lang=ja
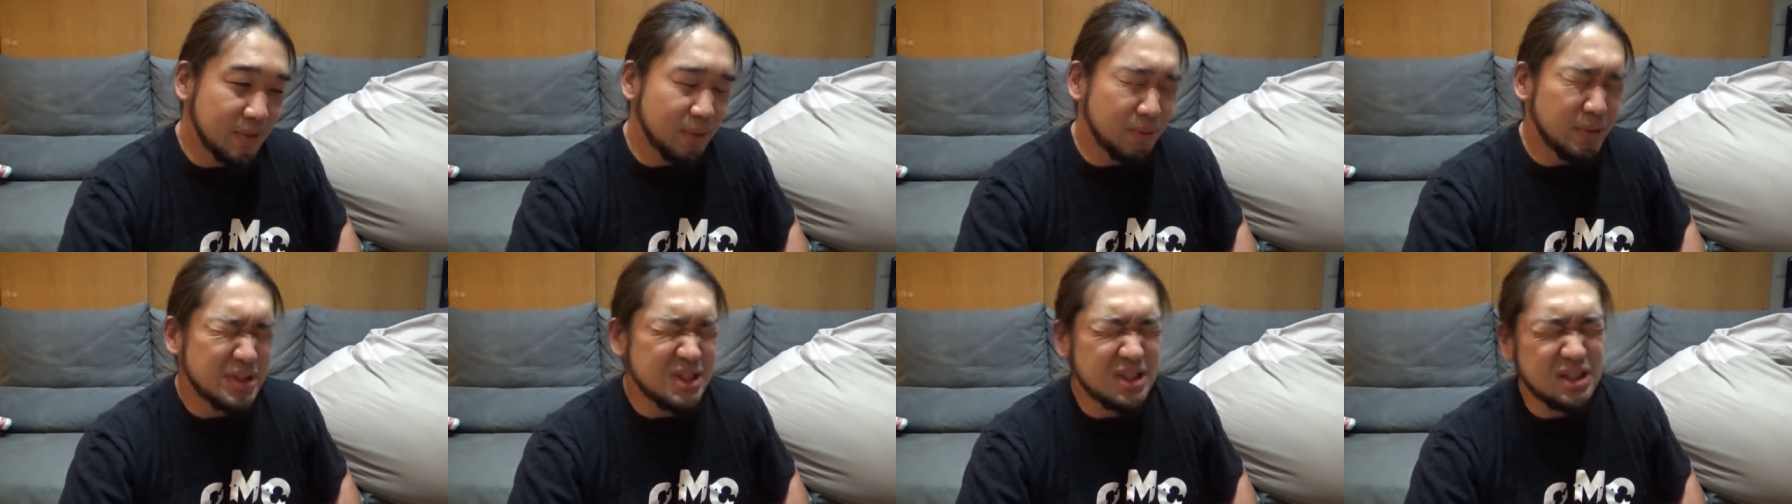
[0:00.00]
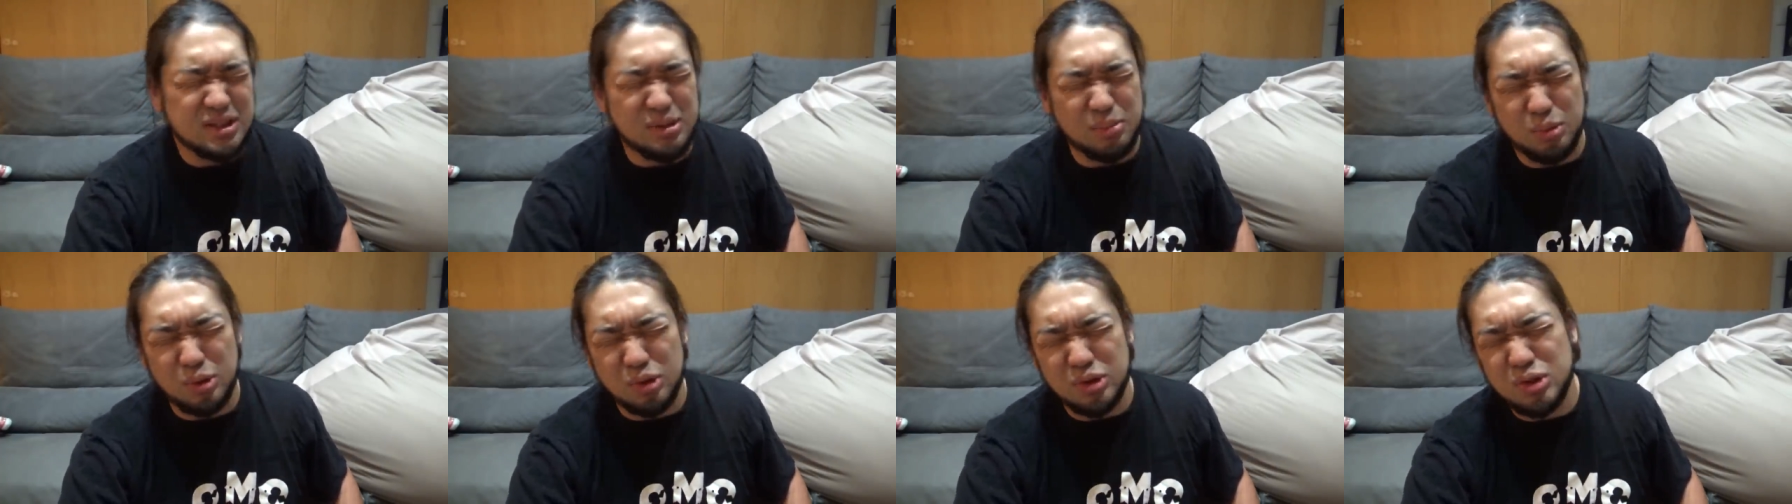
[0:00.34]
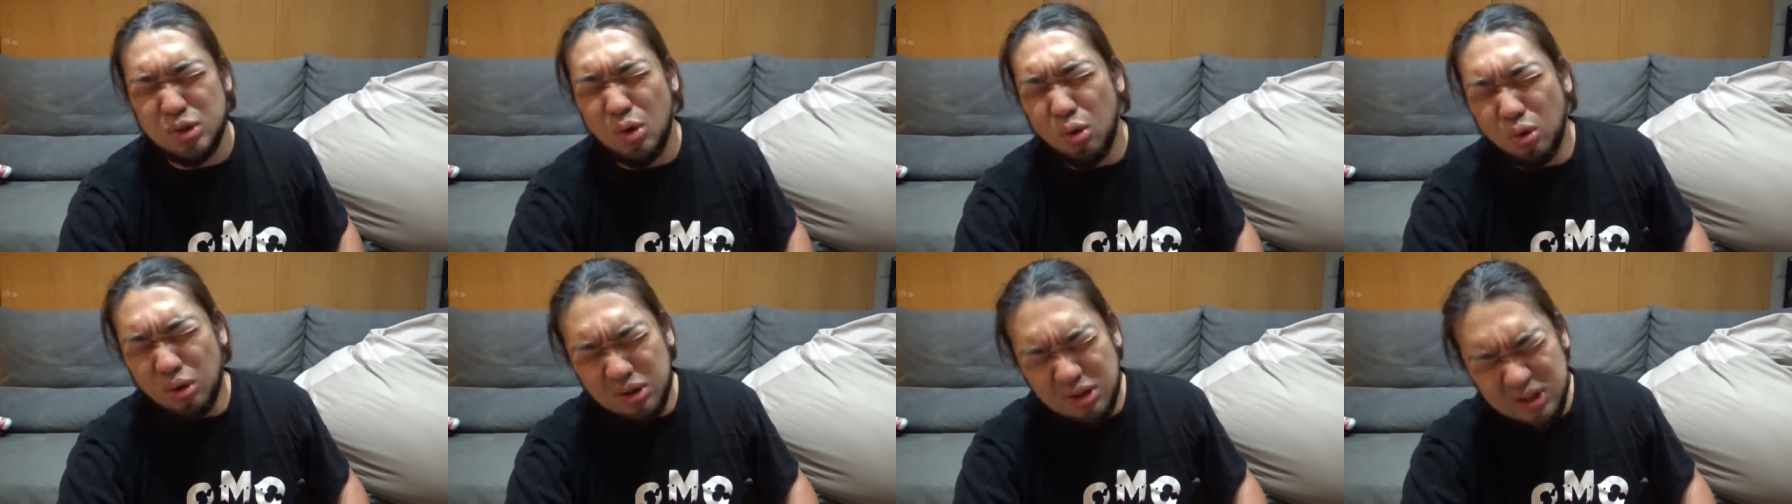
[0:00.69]
別にでも
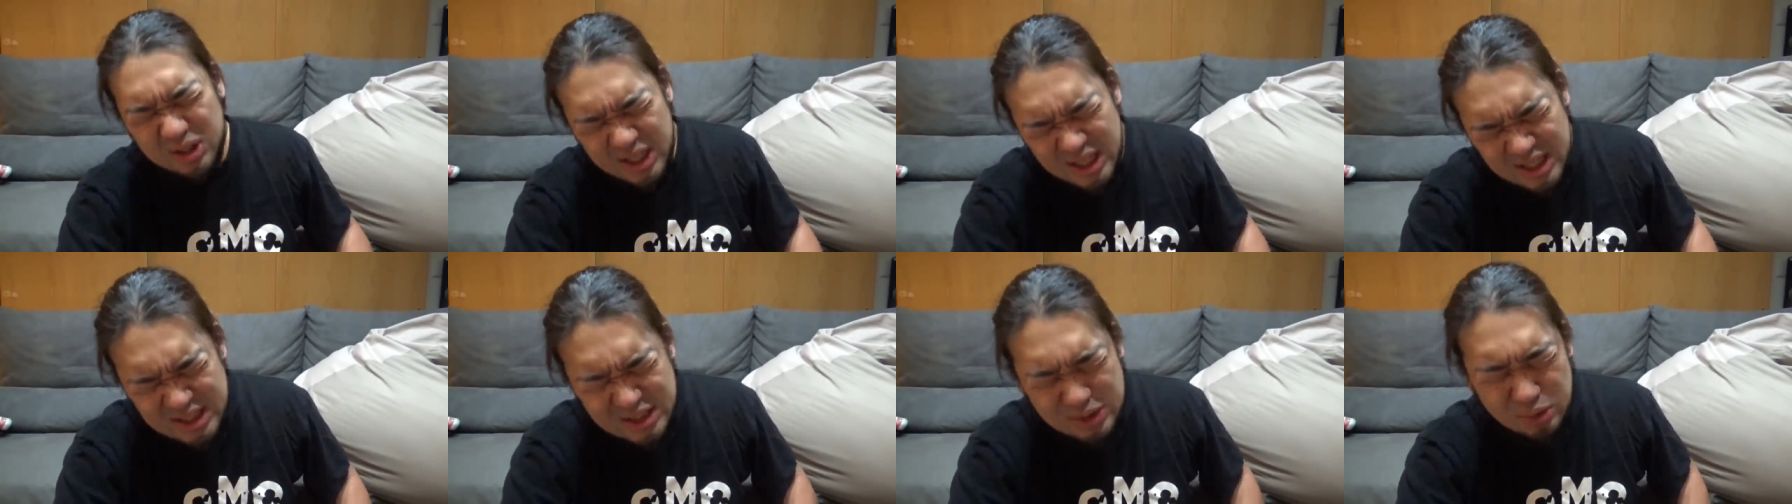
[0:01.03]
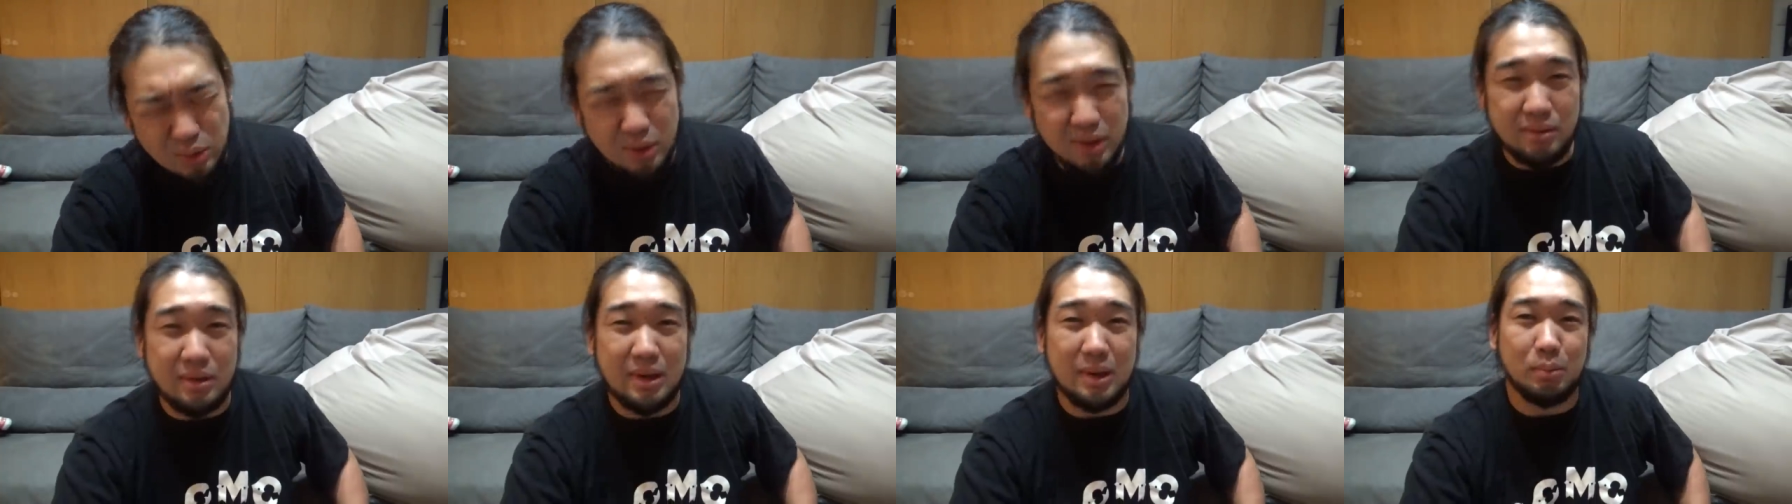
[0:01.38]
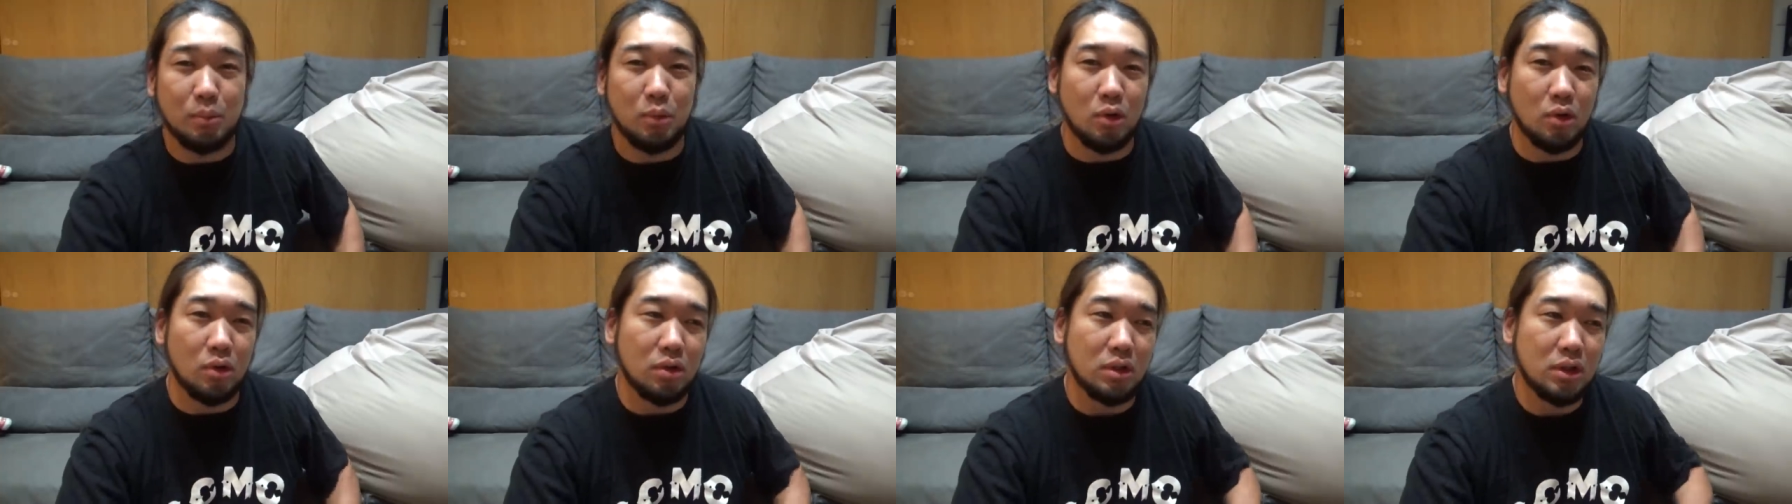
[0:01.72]
よくねそれは
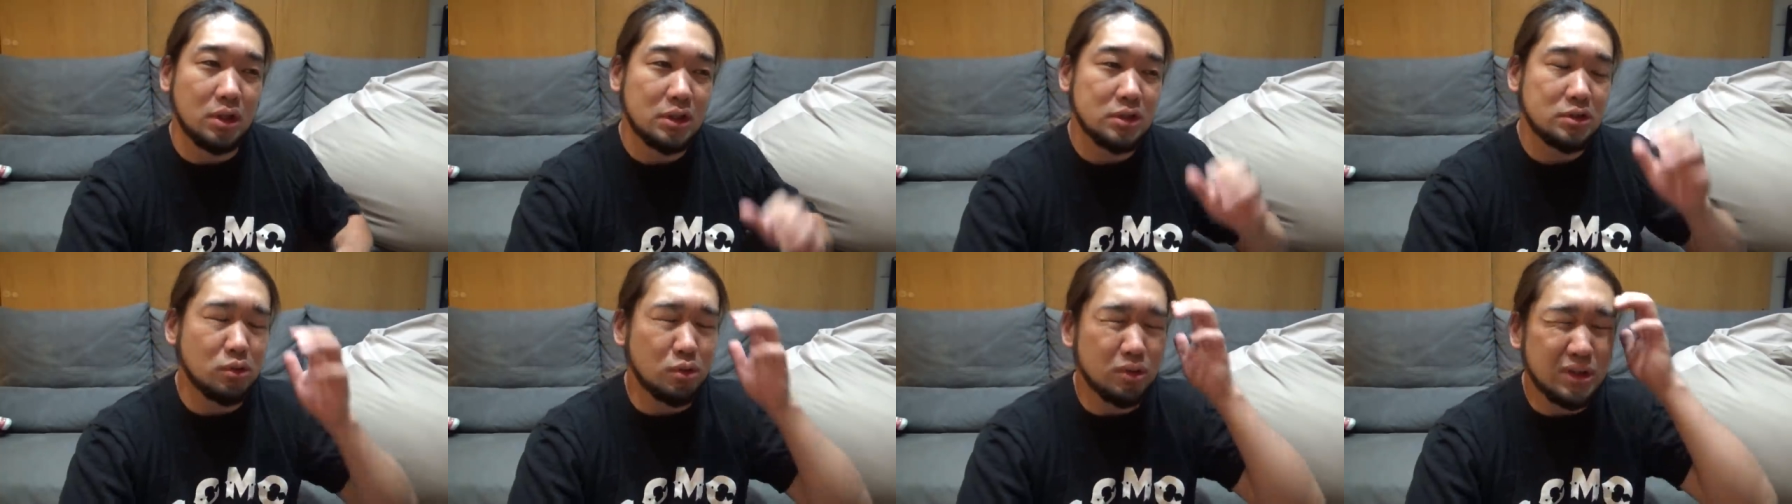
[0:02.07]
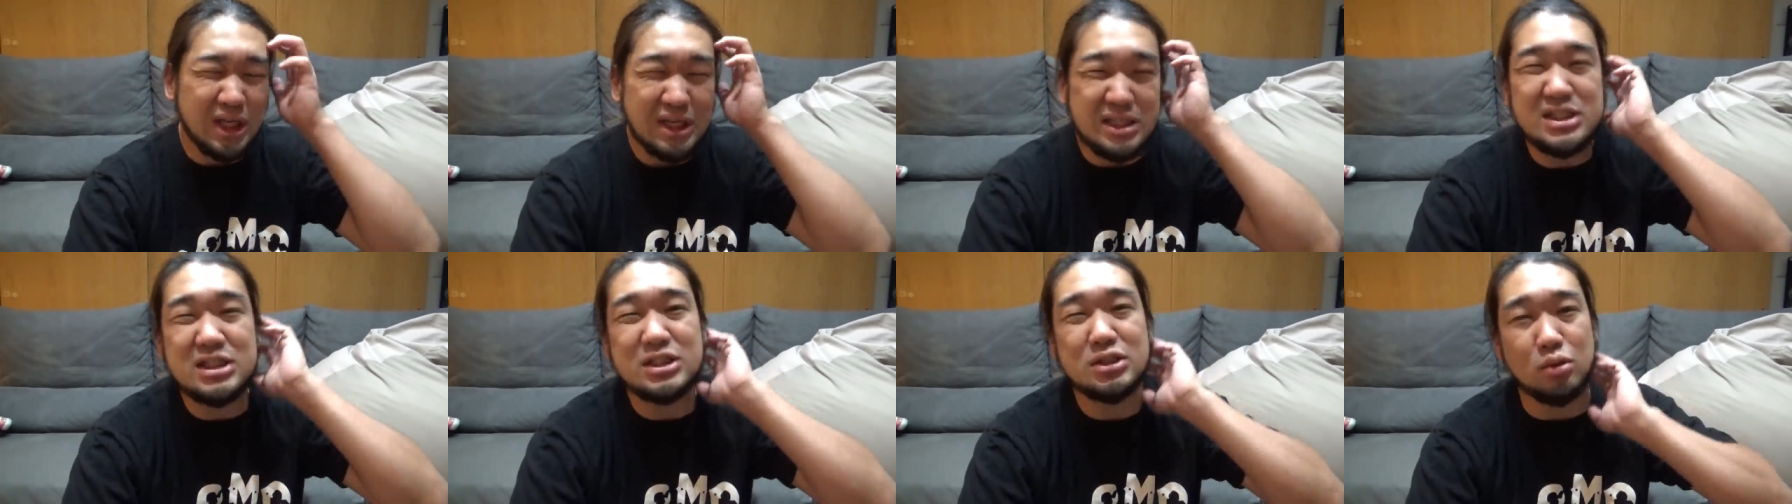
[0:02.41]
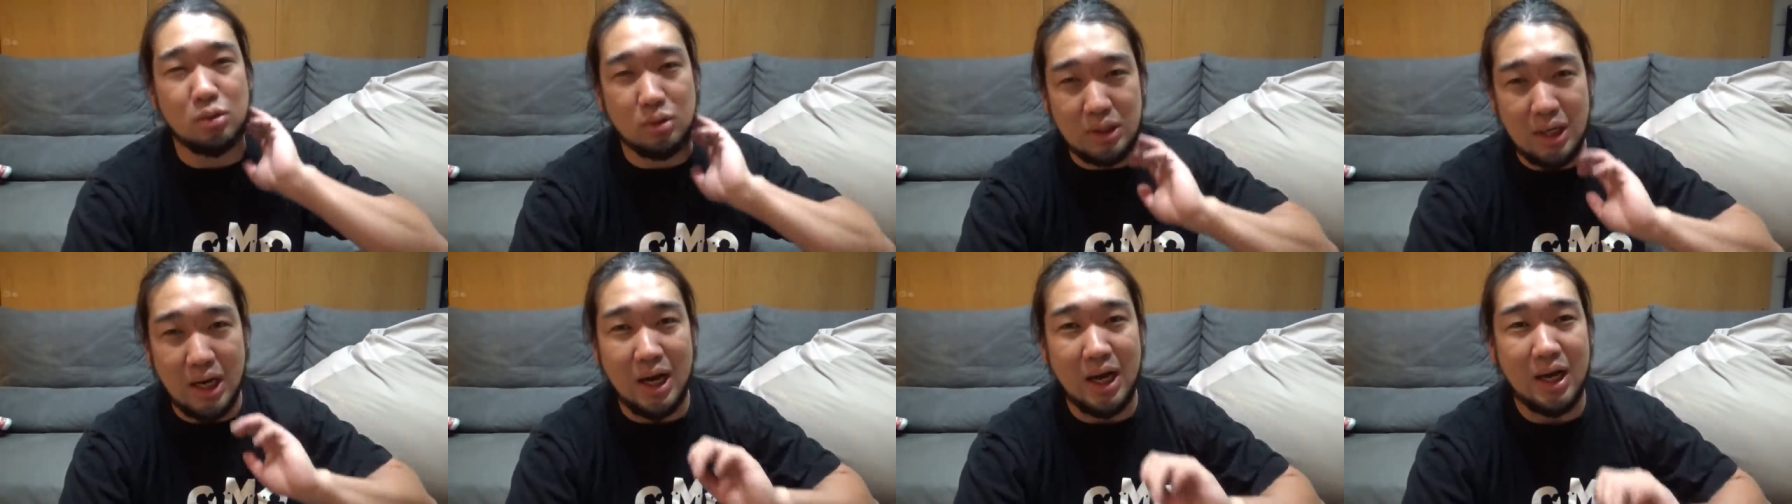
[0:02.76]
もう育ち
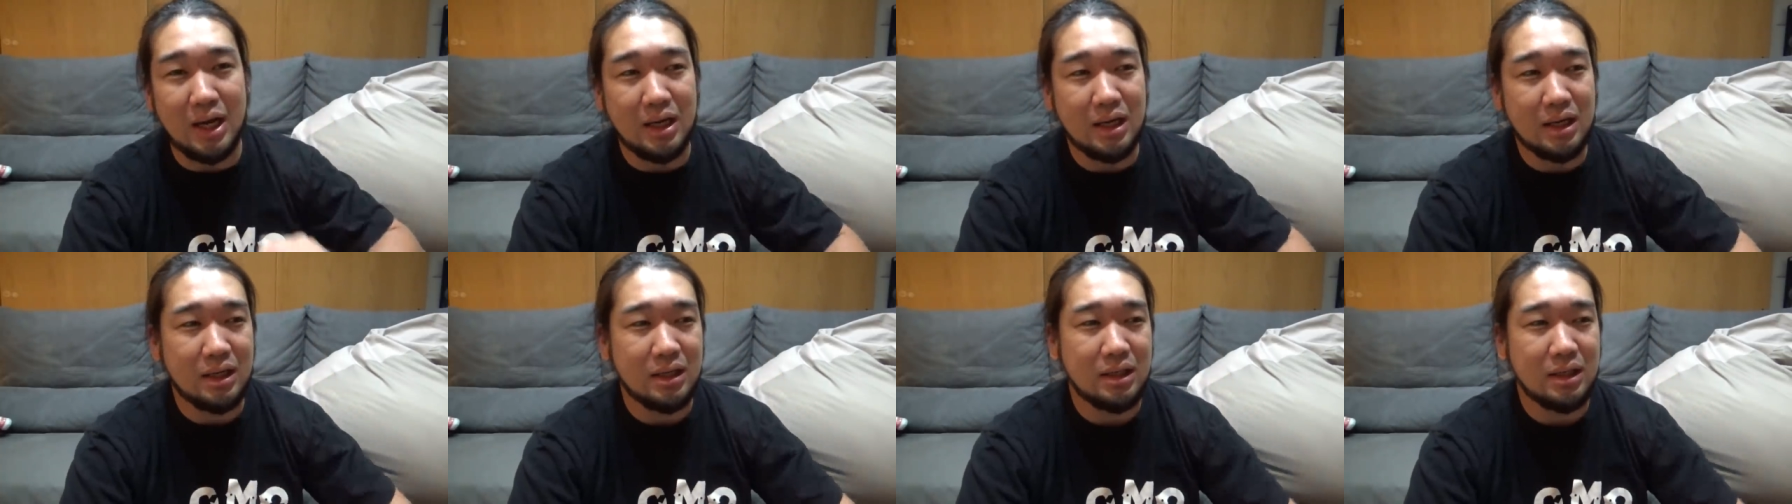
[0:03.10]
とか